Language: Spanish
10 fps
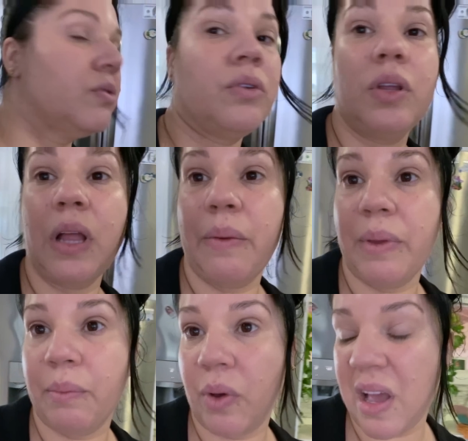dos está
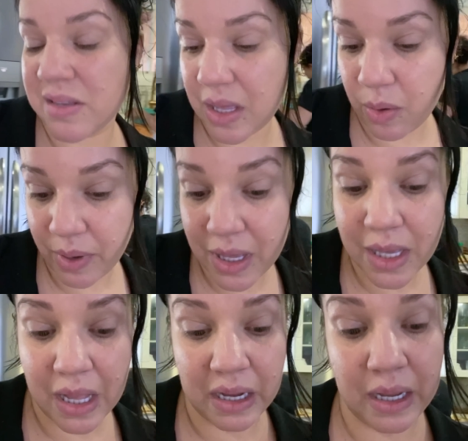bien, voy a hacer dos. Y
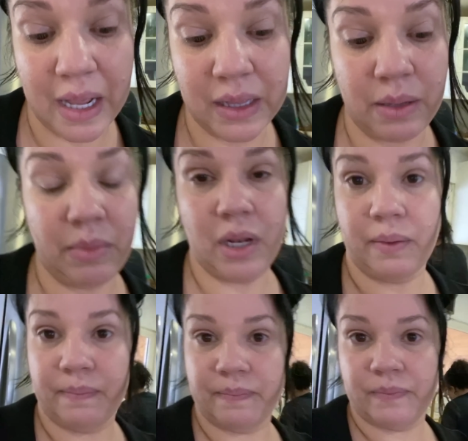tan grande, miren.
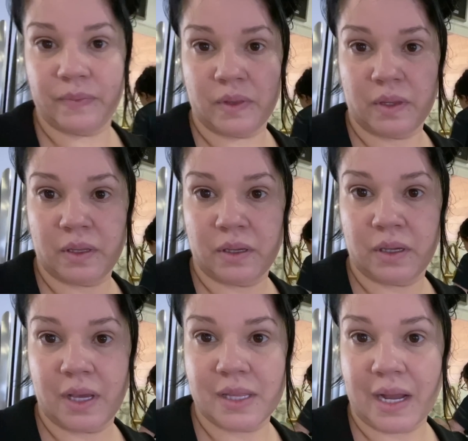
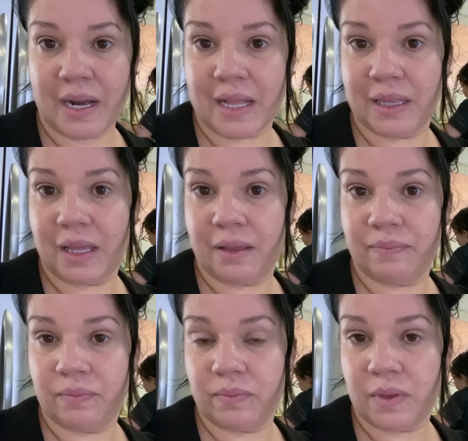Están grandes.
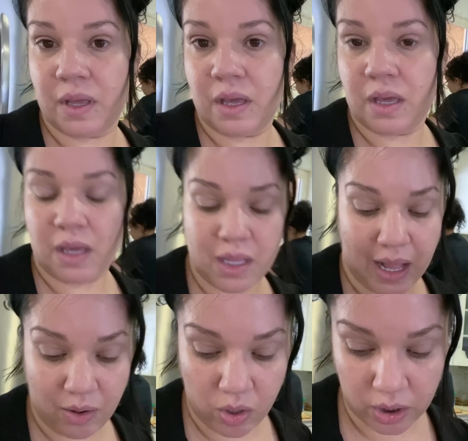Y
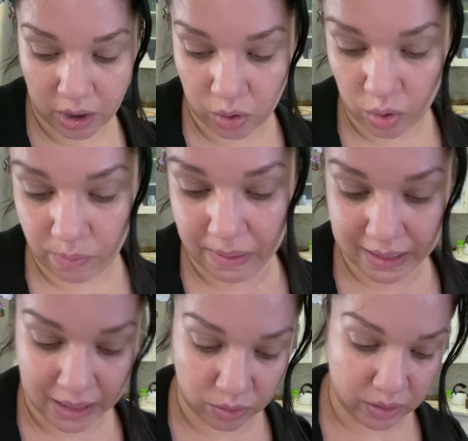están gorditos los
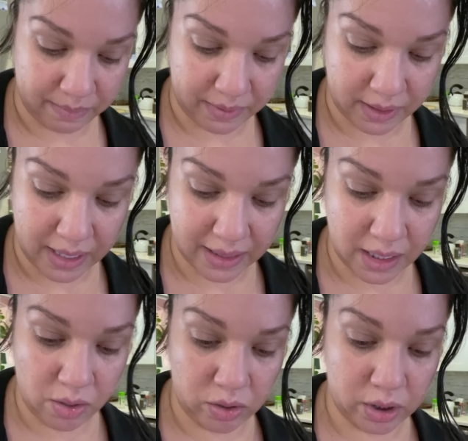plátanos también,
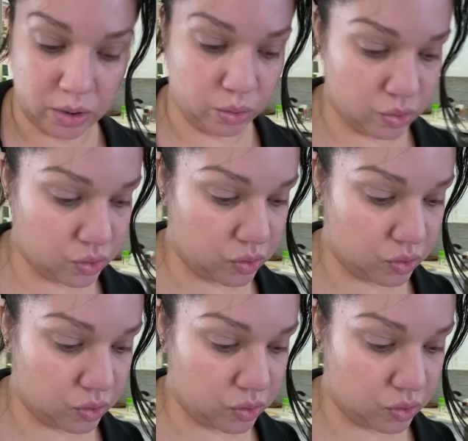grandes y gorditos.